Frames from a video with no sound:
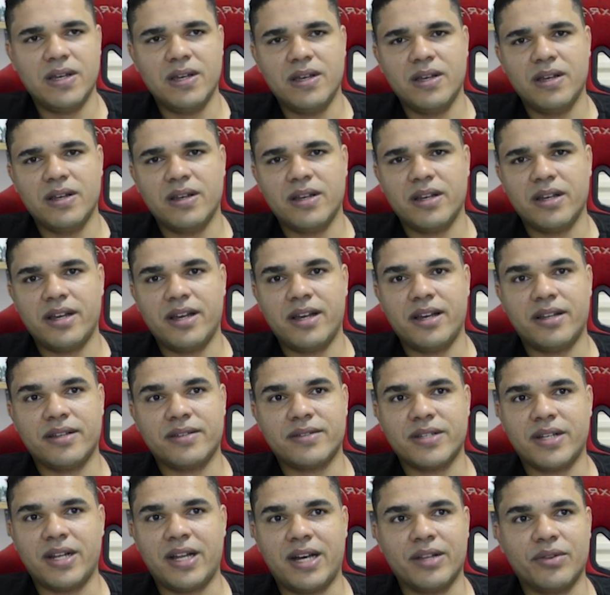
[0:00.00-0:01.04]
é, sei
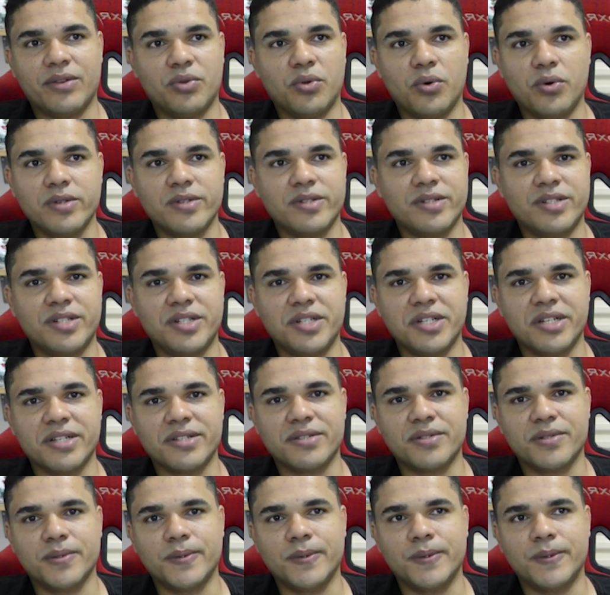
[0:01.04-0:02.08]
lá, 12 dias
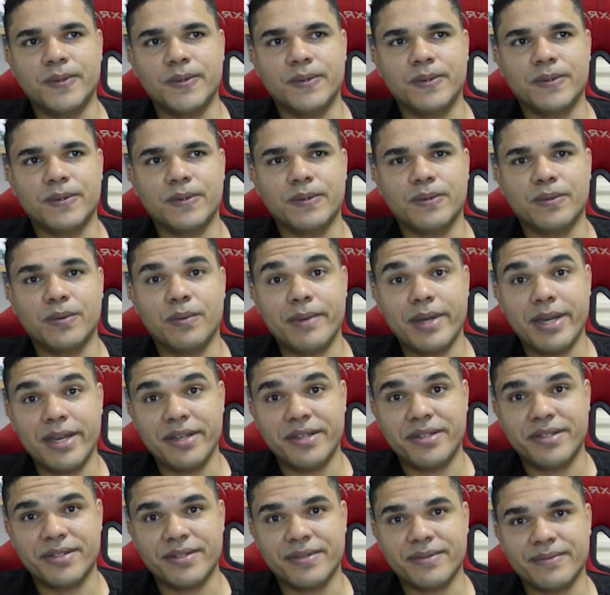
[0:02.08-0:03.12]
no, no
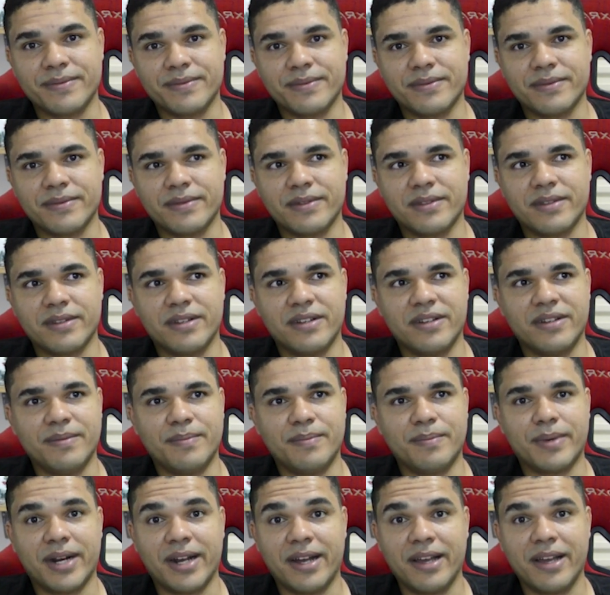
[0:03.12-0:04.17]
mês, né?
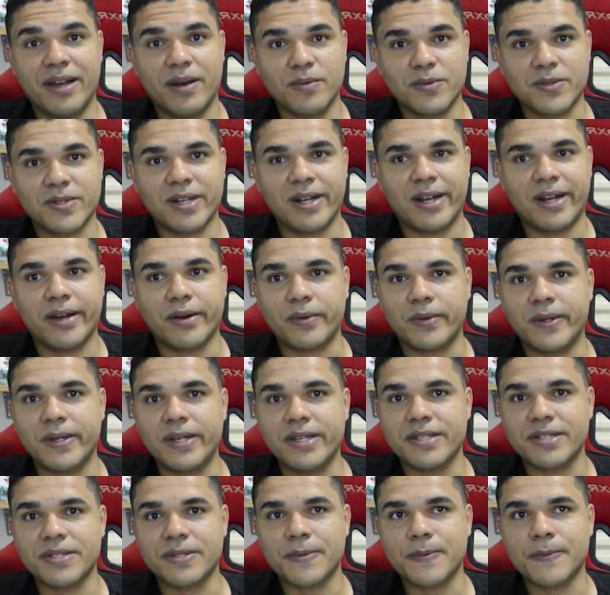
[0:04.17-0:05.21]
Para ganhar um salário
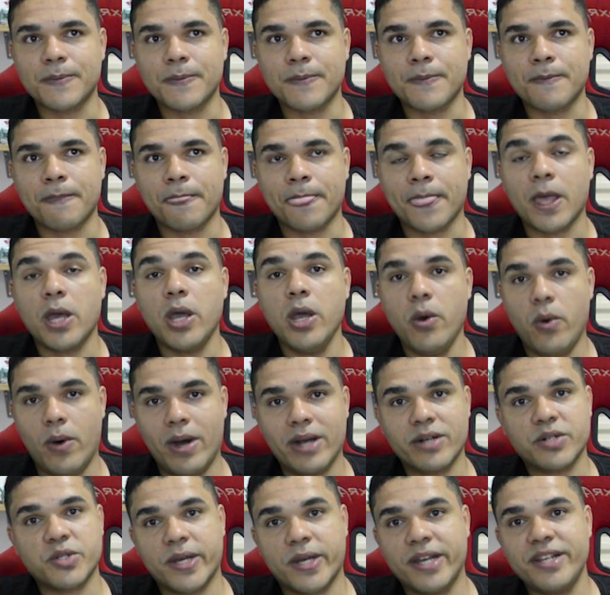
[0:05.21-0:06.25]
desse, eu
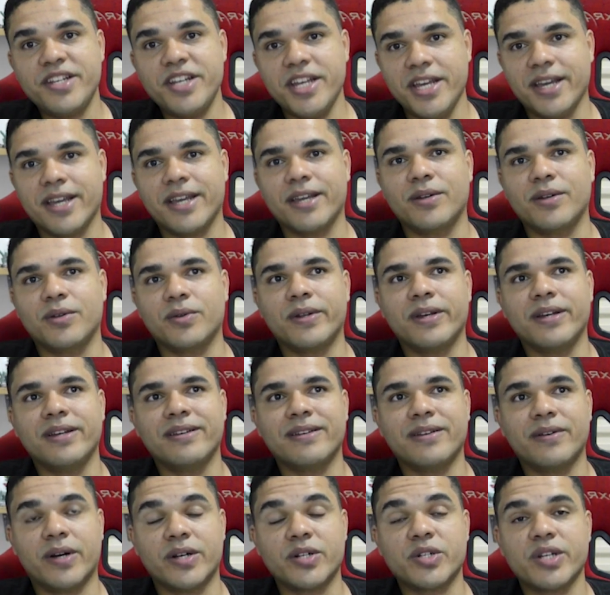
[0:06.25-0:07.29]
acho que é digno, né?
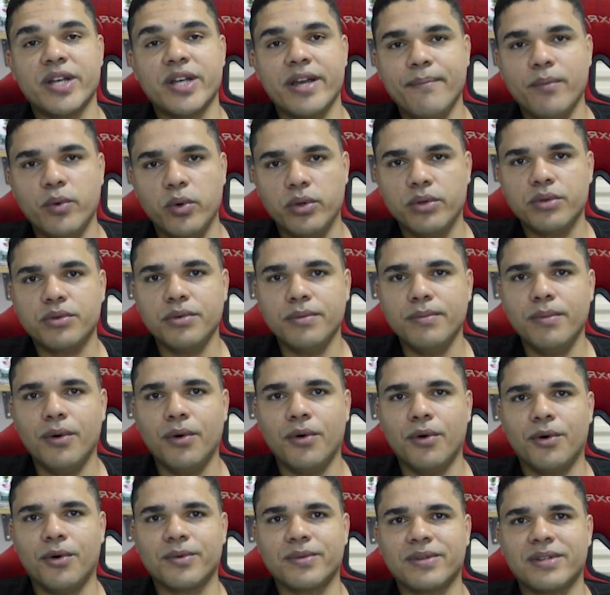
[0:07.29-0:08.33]
Eu acho que é muito
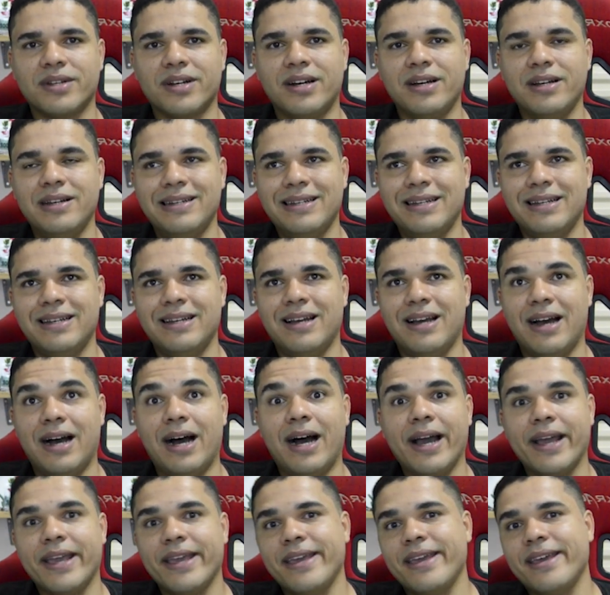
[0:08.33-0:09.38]
bom, tá?
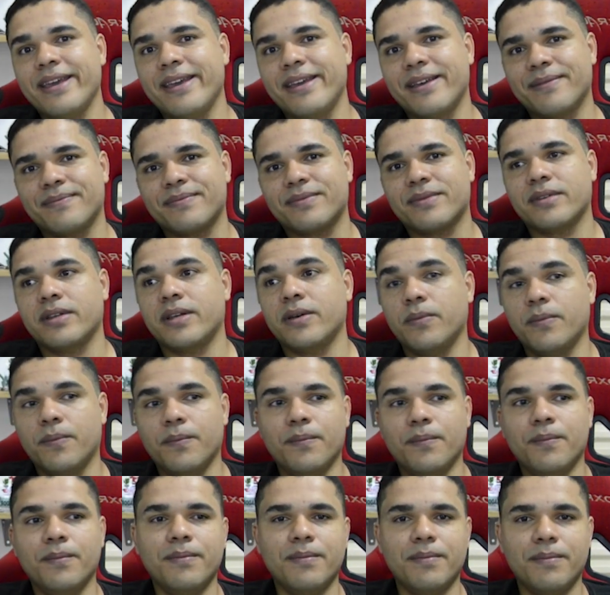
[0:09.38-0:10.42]
Aí,
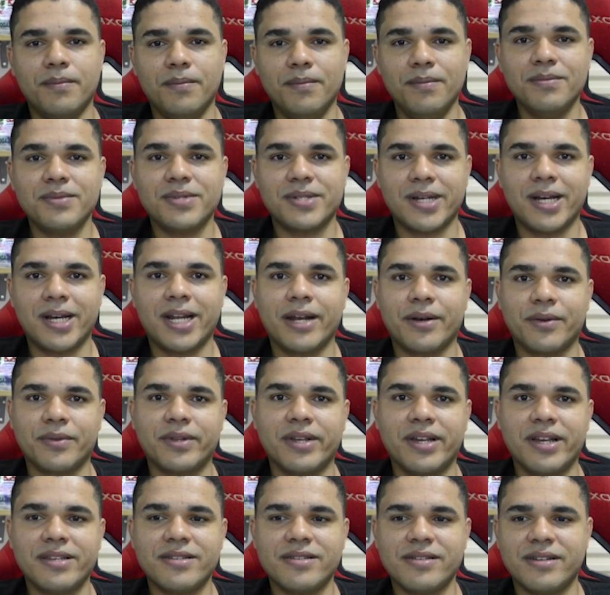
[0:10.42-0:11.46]
um, um salário
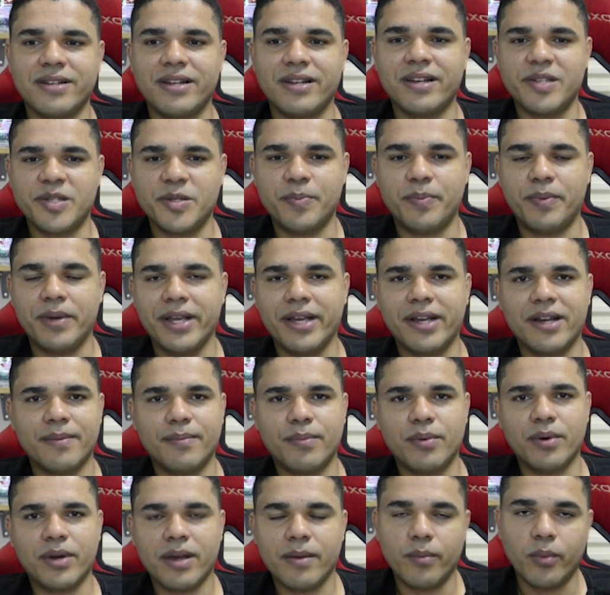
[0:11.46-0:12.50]
desse, né? Explica
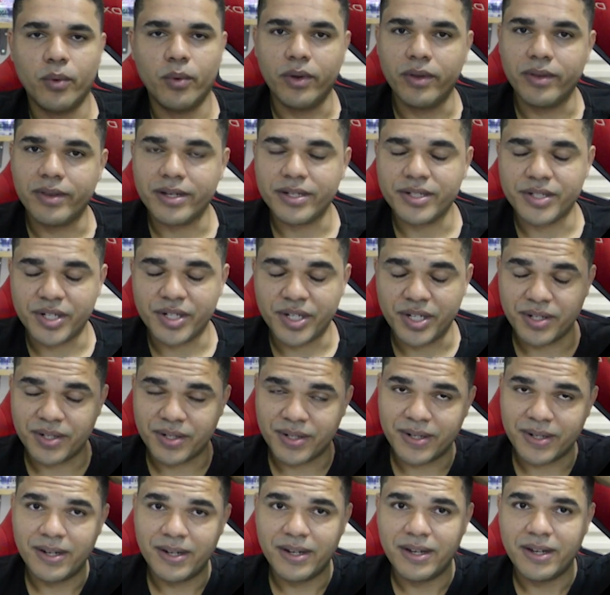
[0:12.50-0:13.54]
porque muita gente
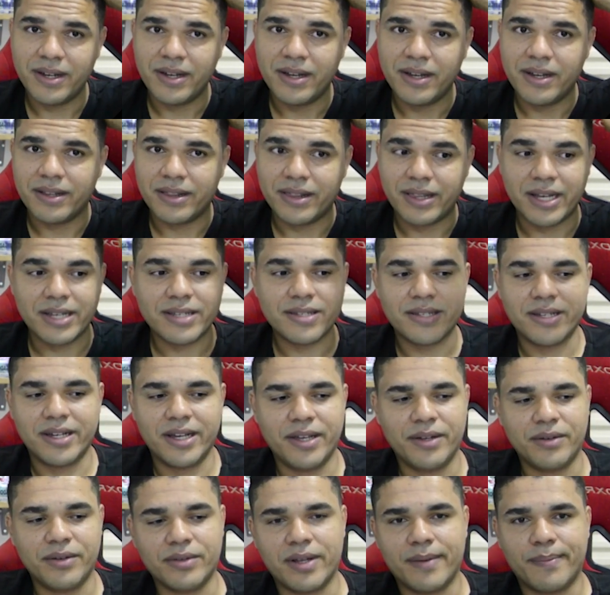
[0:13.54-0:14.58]
tá
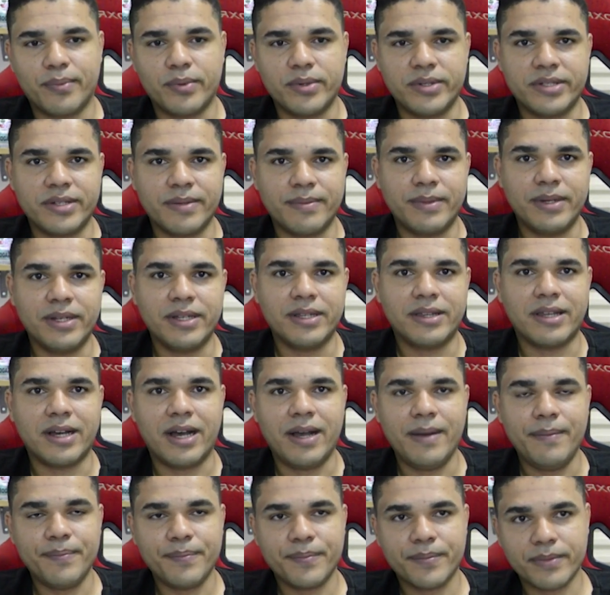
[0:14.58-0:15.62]
saindo da Polícia
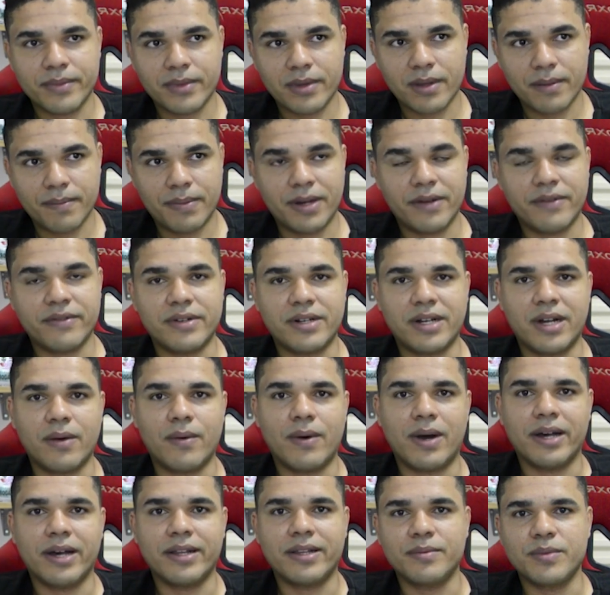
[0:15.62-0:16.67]
Militar para virar
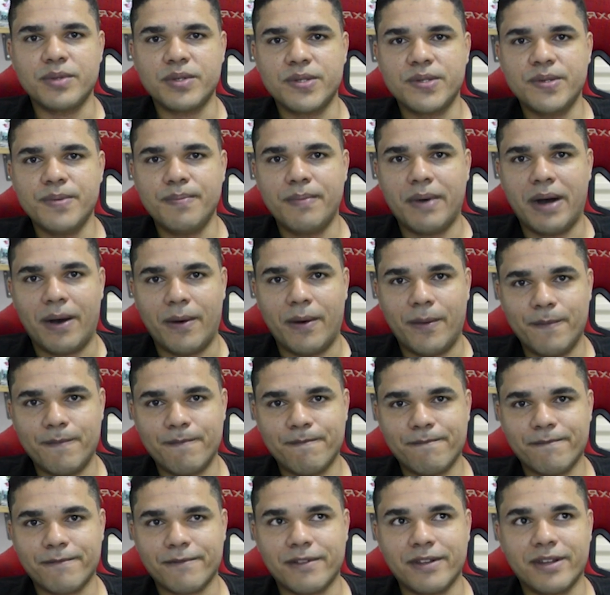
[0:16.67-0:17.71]
guarda municipal,
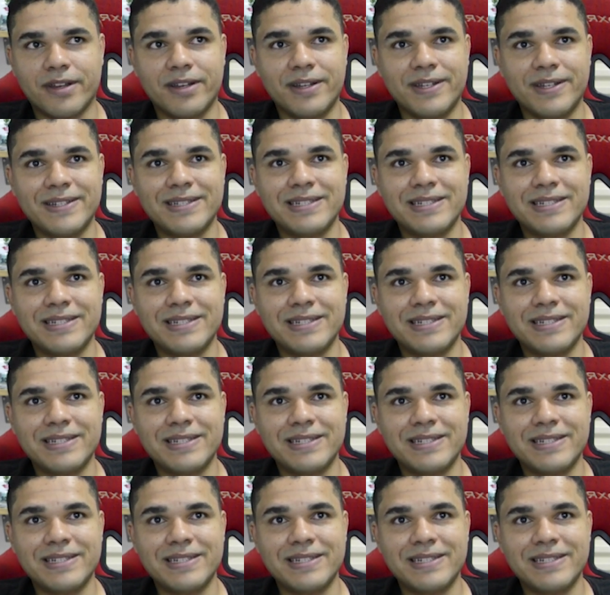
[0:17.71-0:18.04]
né?